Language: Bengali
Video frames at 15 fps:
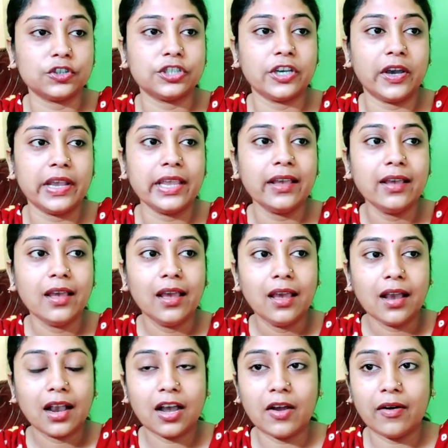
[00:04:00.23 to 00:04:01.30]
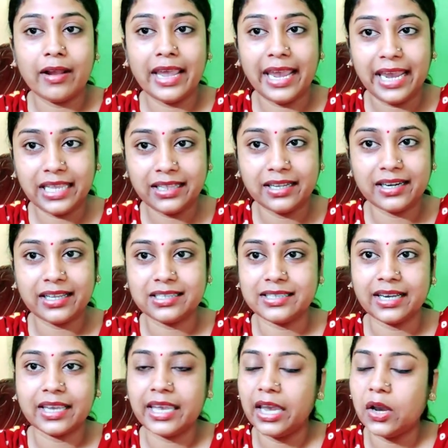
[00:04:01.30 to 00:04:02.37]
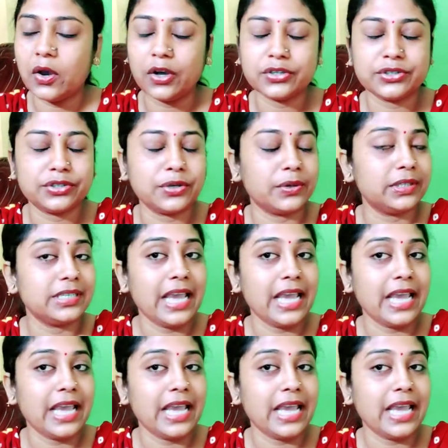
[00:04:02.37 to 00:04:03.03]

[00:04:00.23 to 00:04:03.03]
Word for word: করতে হয় কারণ এই দিনে যে কি কষ্ট